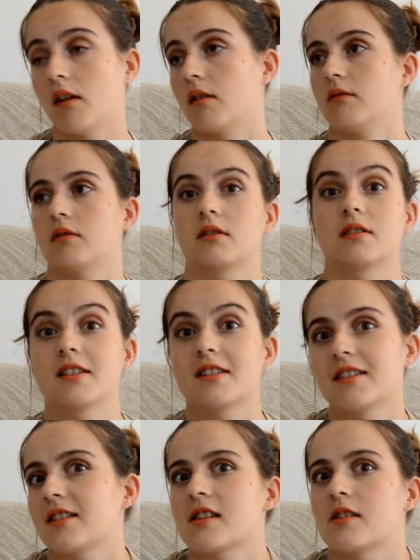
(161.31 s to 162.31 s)
hein, c'est
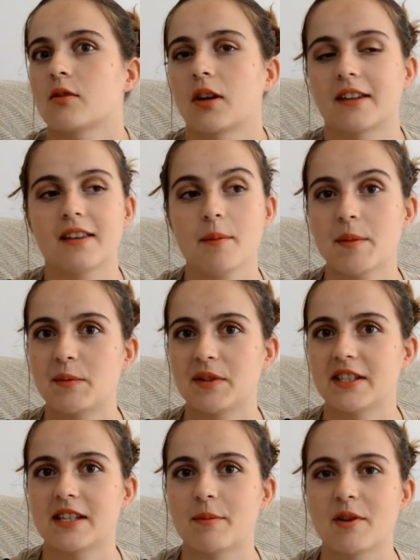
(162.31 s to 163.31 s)
sa secrétaire, même si
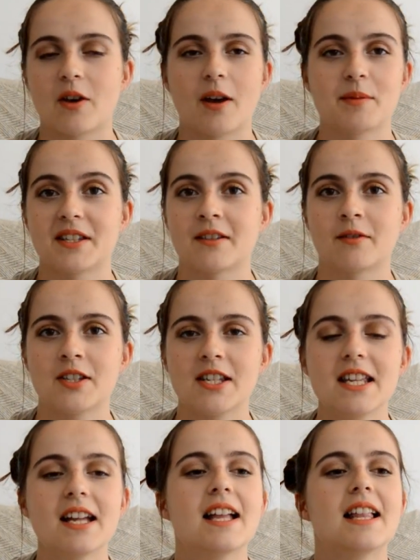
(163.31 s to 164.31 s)
c'est sa meilleure amie et sa voisine.